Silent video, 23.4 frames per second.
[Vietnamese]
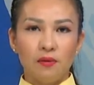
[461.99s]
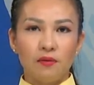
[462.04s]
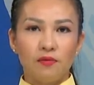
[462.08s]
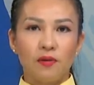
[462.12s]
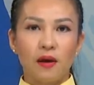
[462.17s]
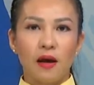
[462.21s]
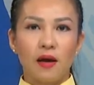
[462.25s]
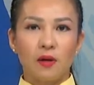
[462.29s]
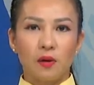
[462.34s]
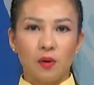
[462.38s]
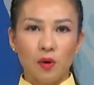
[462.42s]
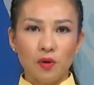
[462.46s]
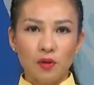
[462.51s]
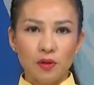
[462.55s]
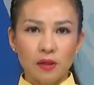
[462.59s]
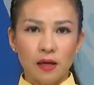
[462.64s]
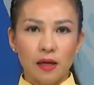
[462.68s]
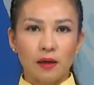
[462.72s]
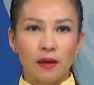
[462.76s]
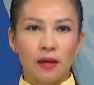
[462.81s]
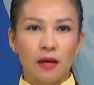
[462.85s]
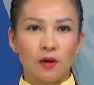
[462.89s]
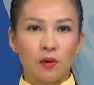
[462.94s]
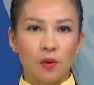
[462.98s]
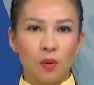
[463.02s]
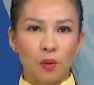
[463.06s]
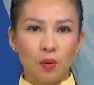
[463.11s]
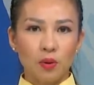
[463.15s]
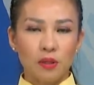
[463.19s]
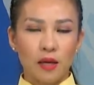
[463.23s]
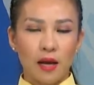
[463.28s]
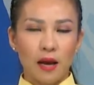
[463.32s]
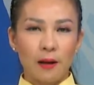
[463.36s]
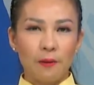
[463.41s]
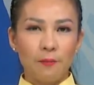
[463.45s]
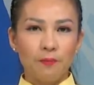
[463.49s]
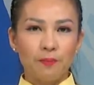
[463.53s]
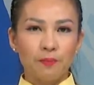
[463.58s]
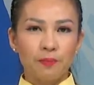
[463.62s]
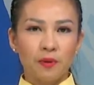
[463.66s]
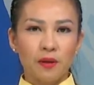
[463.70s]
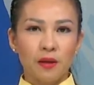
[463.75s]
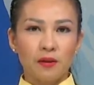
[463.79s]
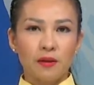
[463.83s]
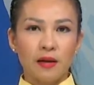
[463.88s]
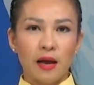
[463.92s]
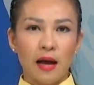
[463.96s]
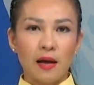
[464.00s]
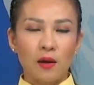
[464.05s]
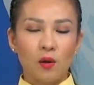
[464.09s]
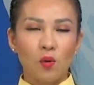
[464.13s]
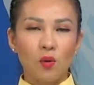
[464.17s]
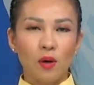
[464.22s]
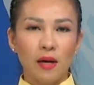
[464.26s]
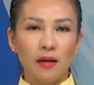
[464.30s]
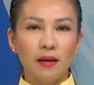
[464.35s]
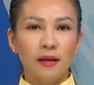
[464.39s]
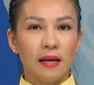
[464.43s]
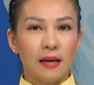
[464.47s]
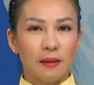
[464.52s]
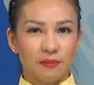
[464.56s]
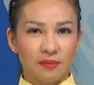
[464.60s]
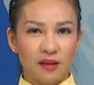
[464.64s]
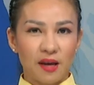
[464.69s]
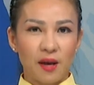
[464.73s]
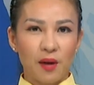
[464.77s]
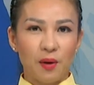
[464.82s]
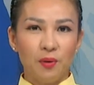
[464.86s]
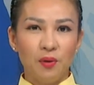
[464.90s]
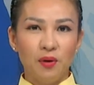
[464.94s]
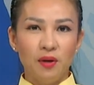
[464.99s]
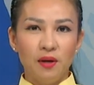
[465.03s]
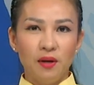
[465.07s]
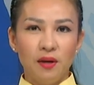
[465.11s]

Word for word: và North Dakota đã cố gắng làm theo,